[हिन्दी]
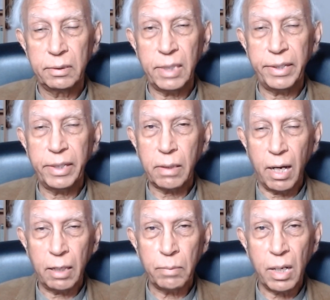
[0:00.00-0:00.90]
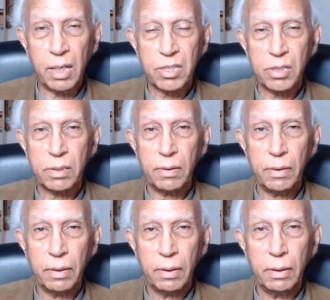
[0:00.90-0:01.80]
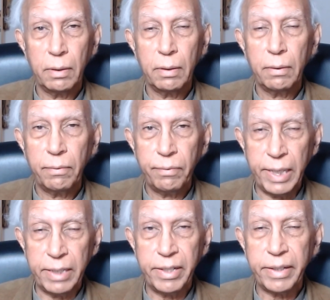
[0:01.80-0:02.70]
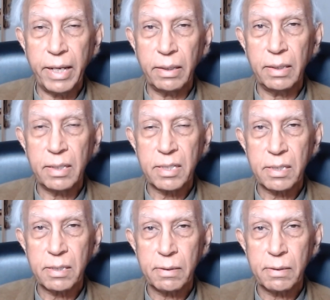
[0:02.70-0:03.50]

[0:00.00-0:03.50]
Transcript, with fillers: यानी कार्ल मार्क्स फ्रेडरिक एंगल्स